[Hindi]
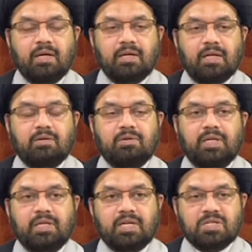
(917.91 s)
लड़कों के
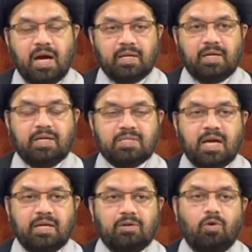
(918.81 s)
लिए अशार कहे
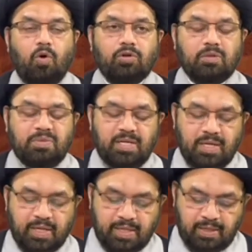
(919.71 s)
जाएं खुद भी ये
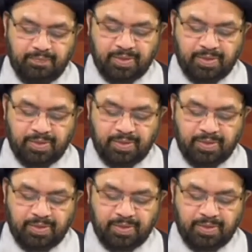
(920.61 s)
करे